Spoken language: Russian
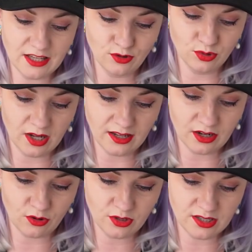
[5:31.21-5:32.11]
И Луна
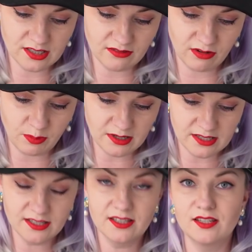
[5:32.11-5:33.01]
находится в
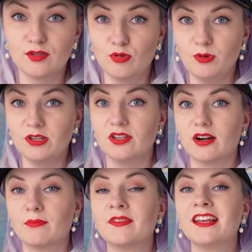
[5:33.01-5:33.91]
оппозиции с
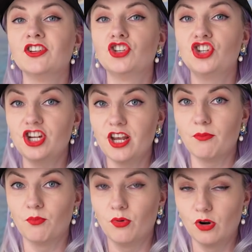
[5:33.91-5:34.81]
Юпитером.
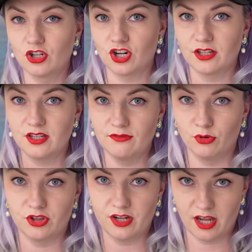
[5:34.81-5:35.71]
Чем больше от
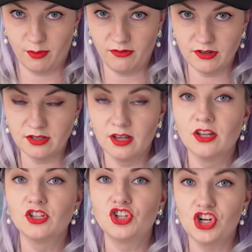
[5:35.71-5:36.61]
него требовать,
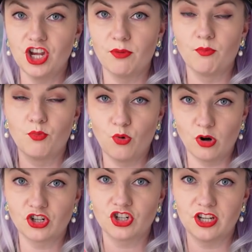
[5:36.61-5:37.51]
чем
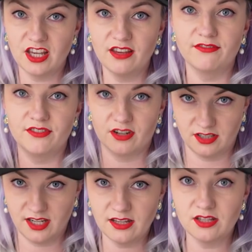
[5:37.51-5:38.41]
больше им
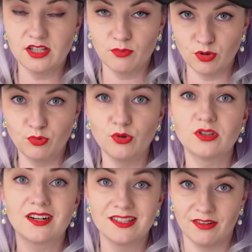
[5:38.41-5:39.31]
вертеть, тем он
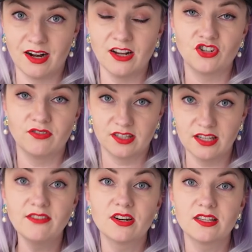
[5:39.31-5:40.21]
будет разворачиваться
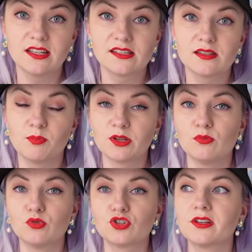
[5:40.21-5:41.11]
и вертеться,
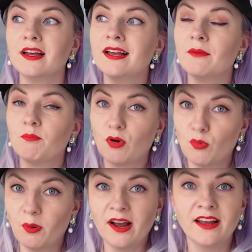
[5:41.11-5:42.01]
потому что
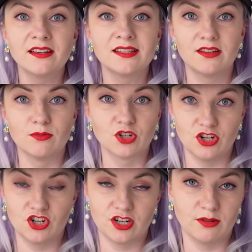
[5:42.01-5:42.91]
покупая своим
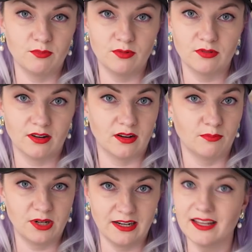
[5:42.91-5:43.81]
женщинам э,
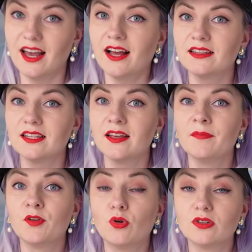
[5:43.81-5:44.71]
бриллианты,
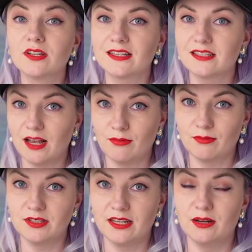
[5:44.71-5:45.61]
он на
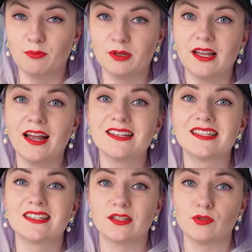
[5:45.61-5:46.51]
самом деле
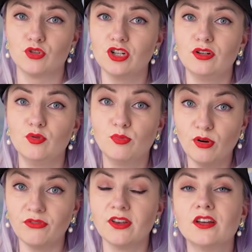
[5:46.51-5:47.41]
пытается заслужить
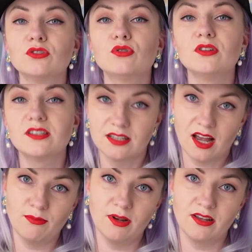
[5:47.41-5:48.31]
любовь той
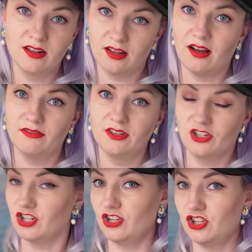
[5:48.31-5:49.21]
самой главной
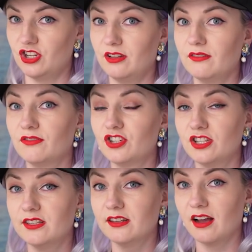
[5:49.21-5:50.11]
женщины в
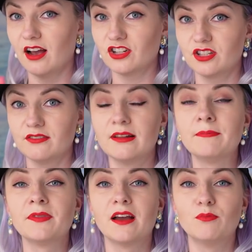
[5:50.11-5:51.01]
жизни каждого
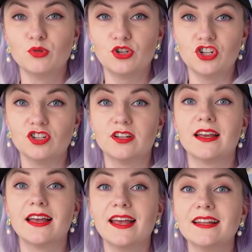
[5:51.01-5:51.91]
мужчины.
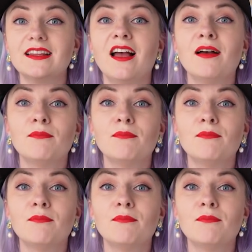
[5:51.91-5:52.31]
Это